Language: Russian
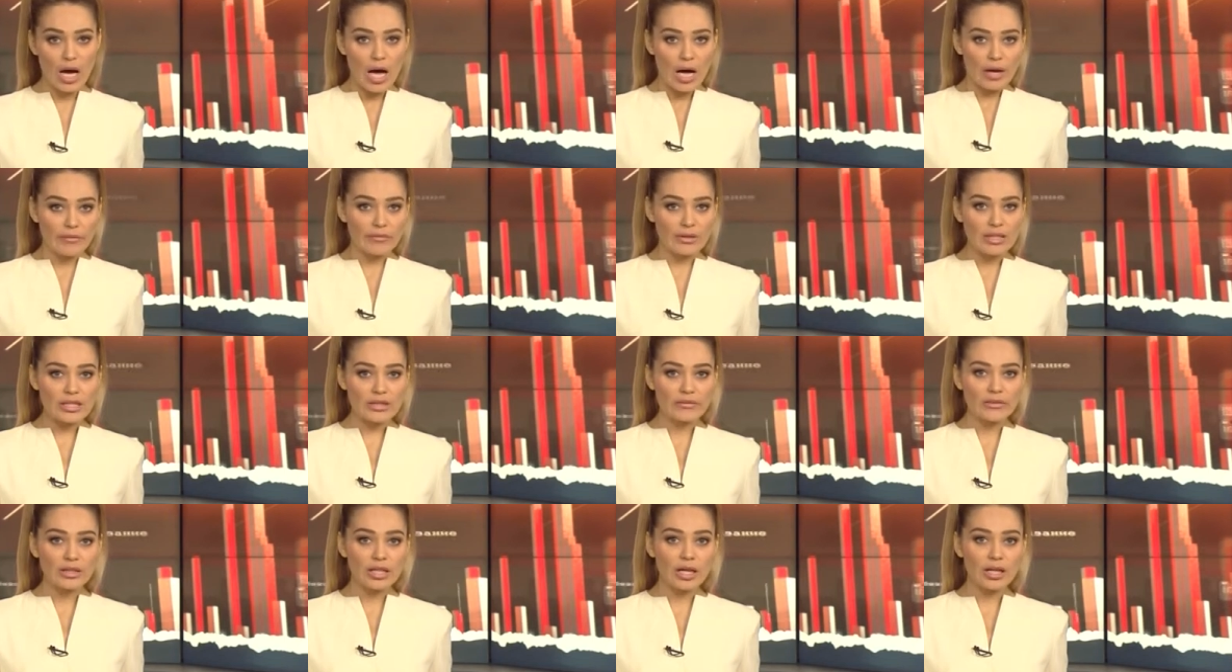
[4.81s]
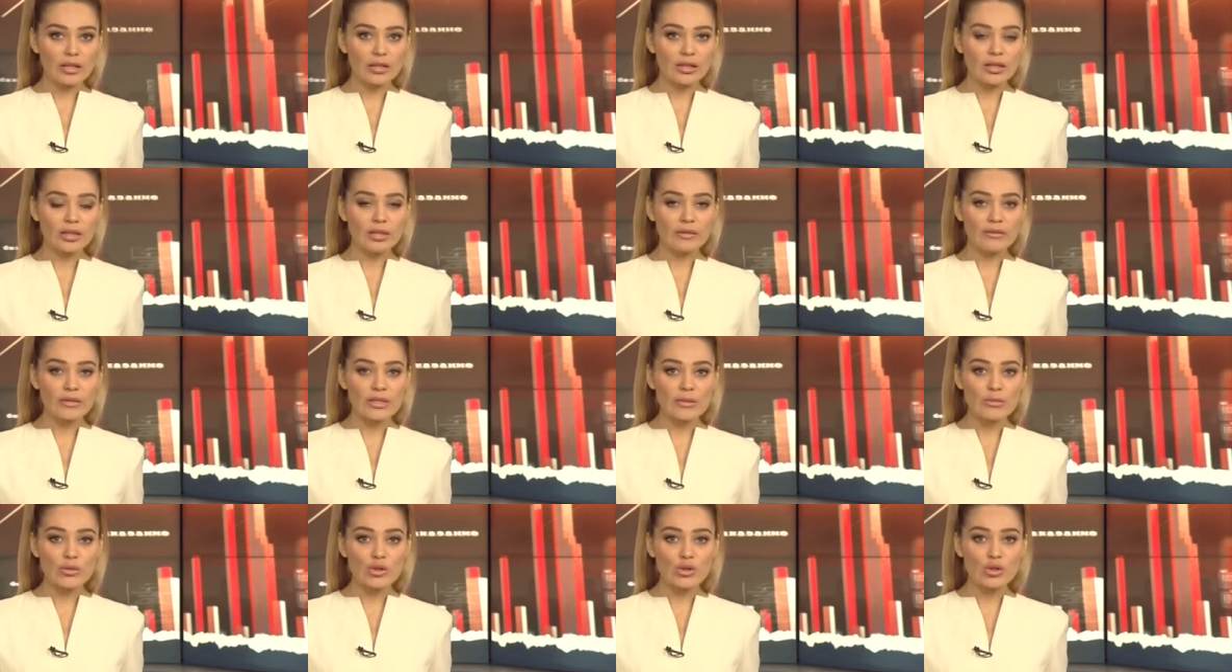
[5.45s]
В эти выходные на
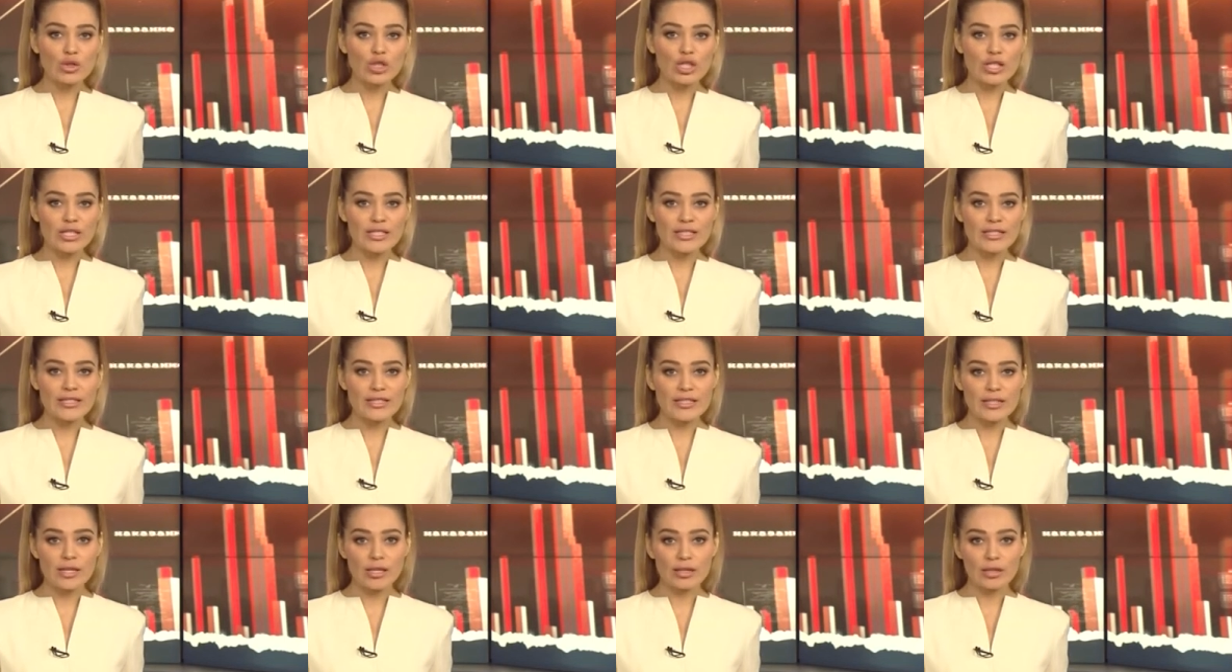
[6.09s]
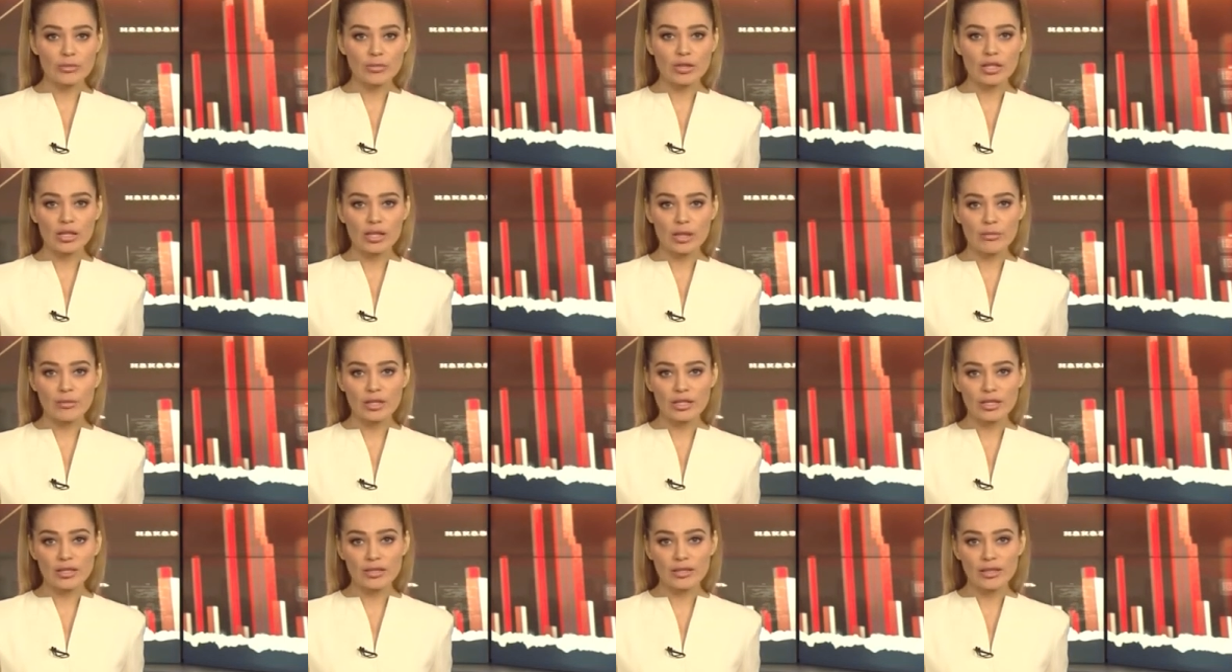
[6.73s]
860-м
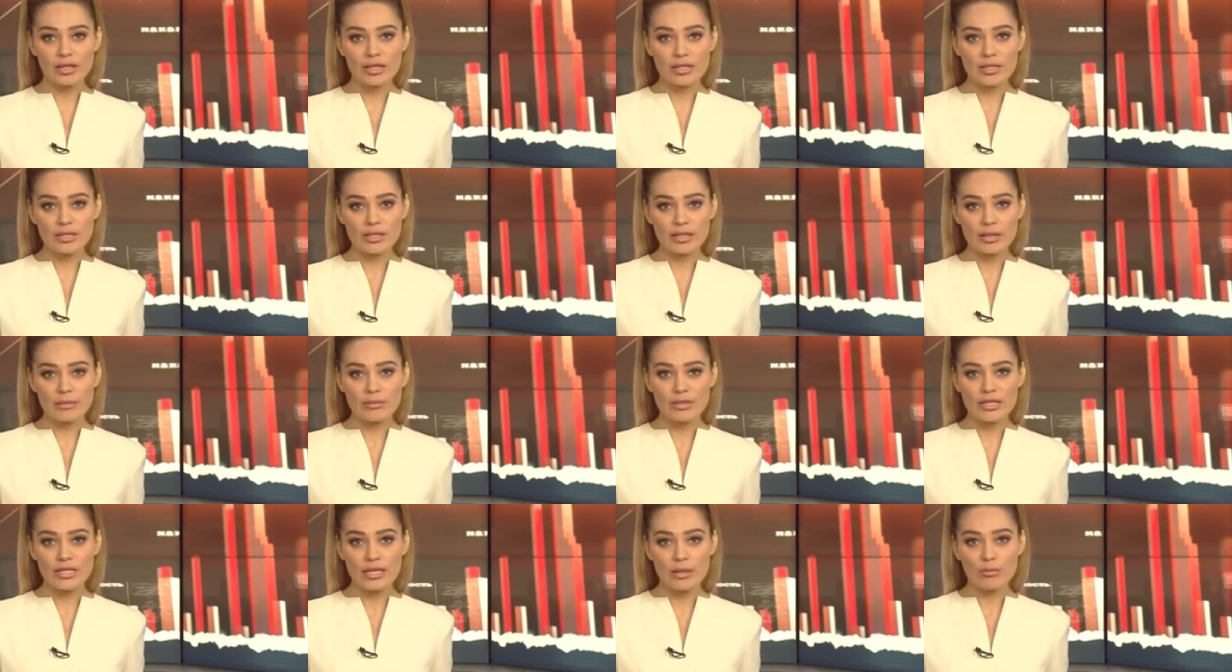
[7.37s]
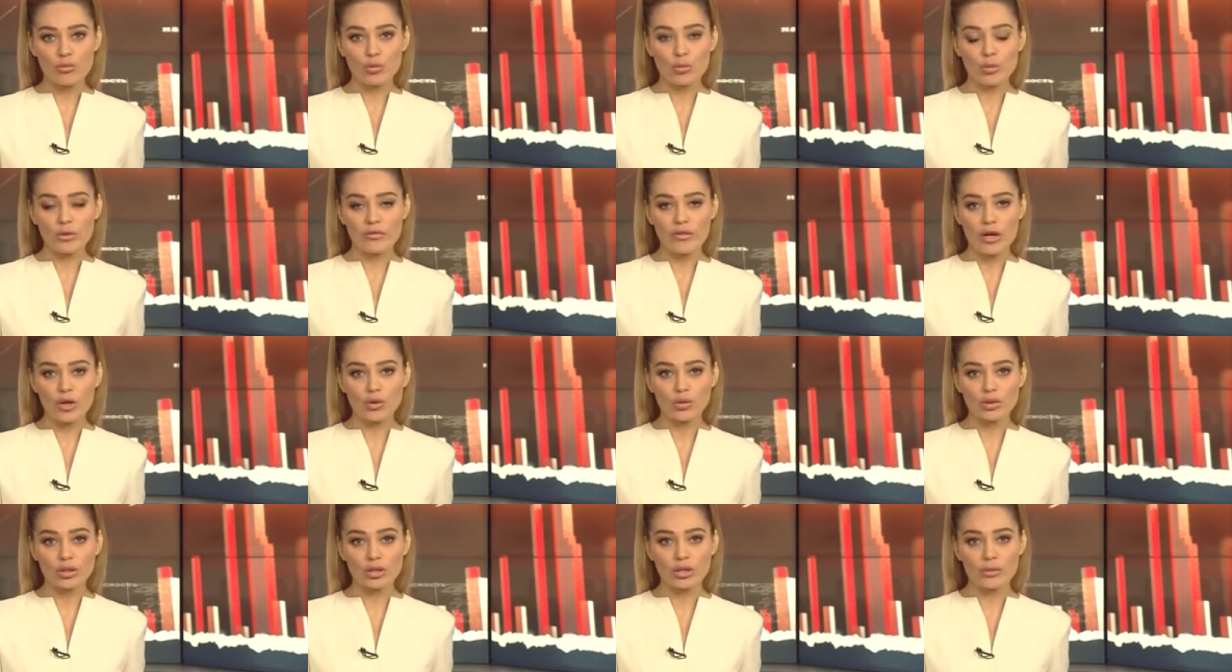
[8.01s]
километре трассы М7 у
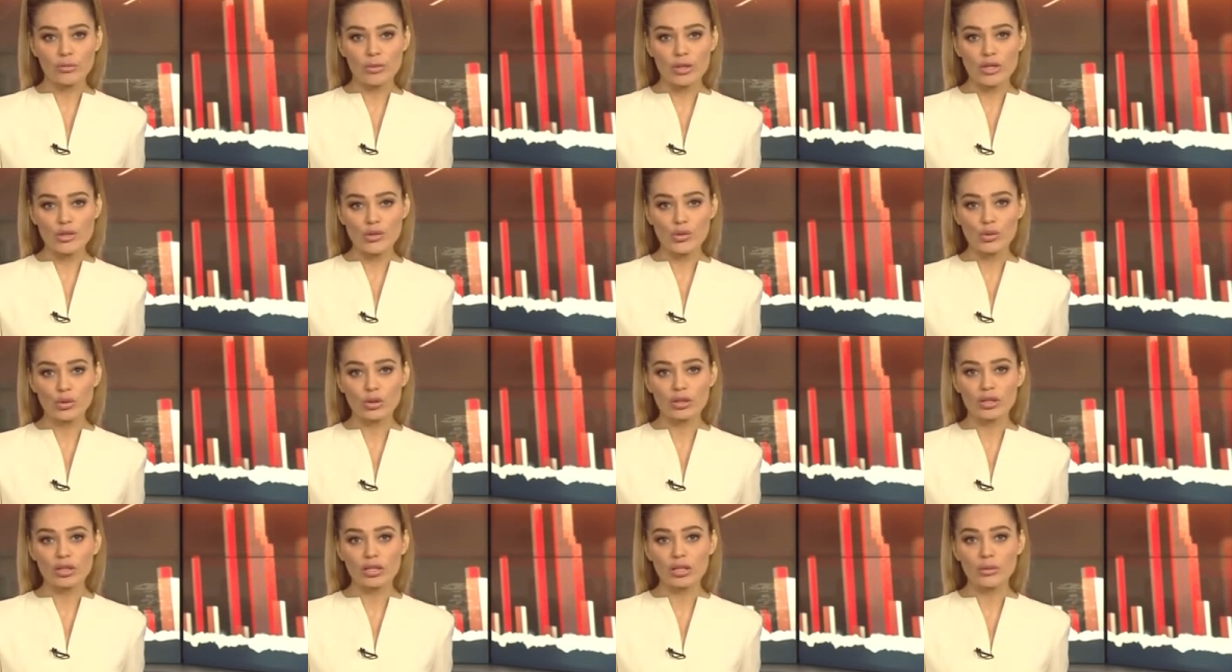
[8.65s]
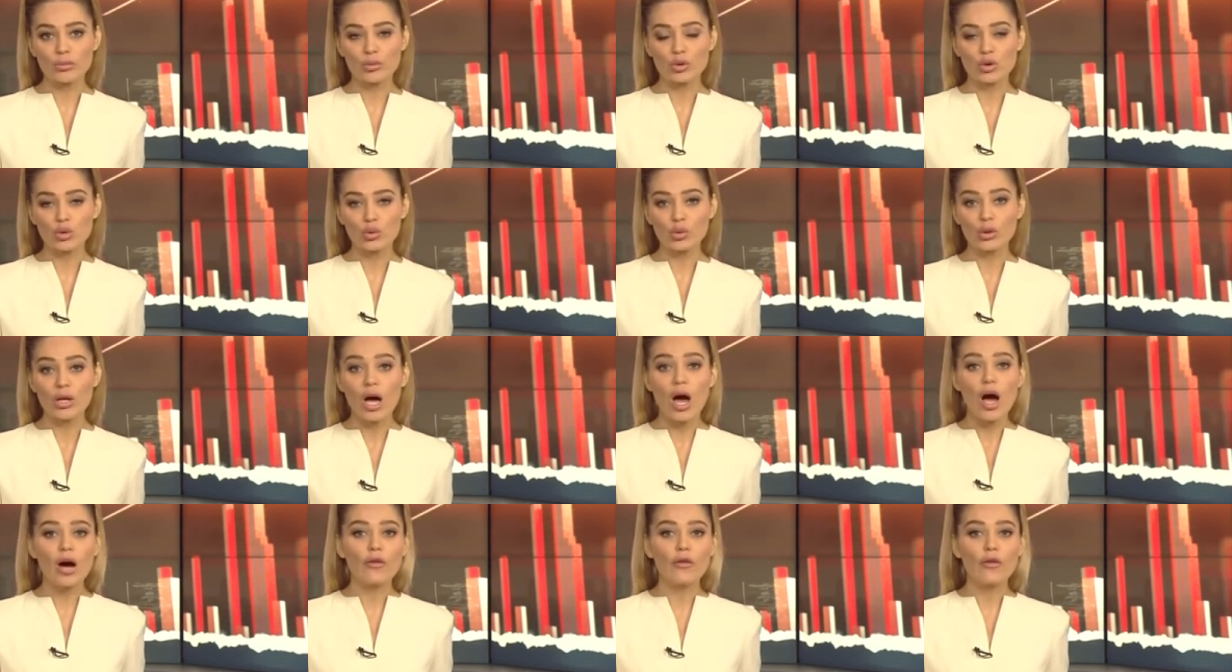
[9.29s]
поворота на поселок Нептун